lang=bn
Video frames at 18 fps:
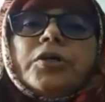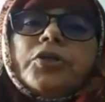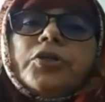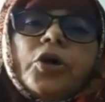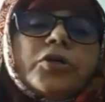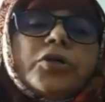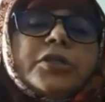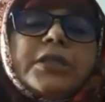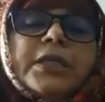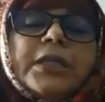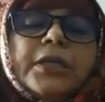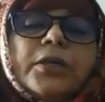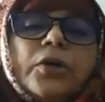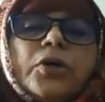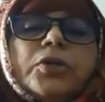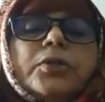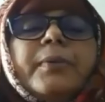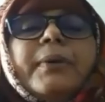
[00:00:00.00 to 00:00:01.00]
দশ দিন
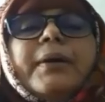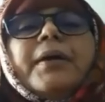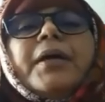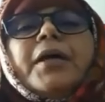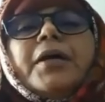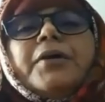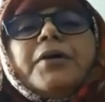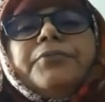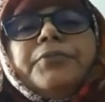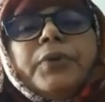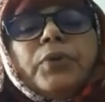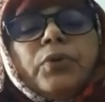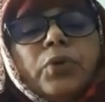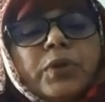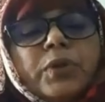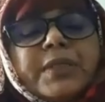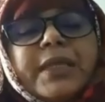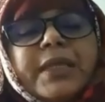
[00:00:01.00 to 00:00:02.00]
অথবা
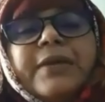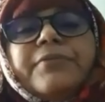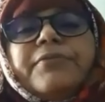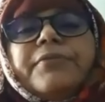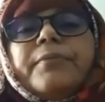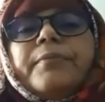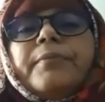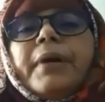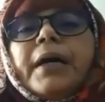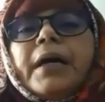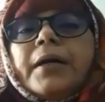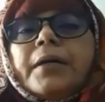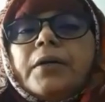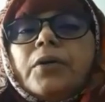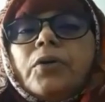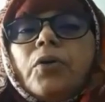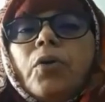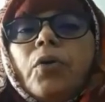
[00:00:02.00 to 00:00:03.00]
ফিউরোসেফ বা
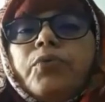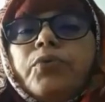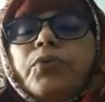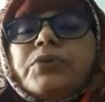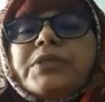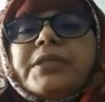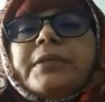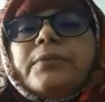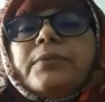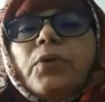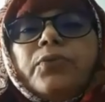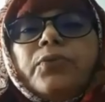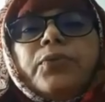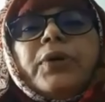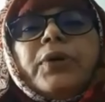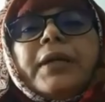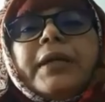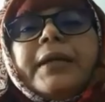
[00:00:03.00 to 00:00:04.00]
রফুস রফু
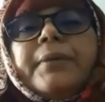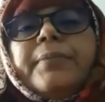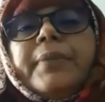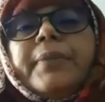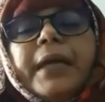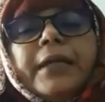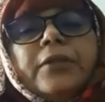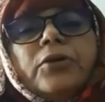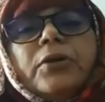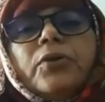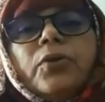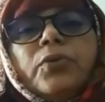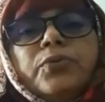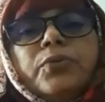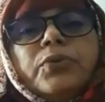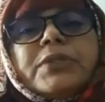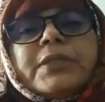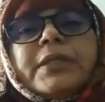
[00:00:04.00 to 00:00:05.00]
ক্লেব এই ধর
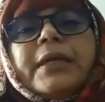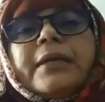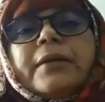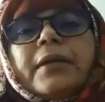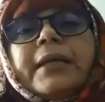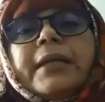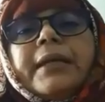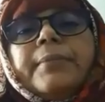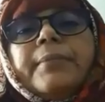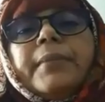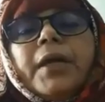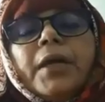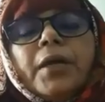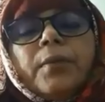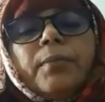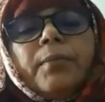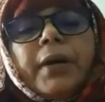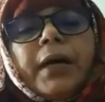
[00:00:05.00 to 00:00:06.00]
রফুসে ক্লেব
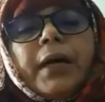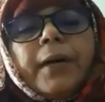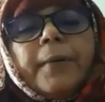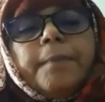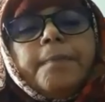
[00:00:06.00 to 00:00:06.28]
বা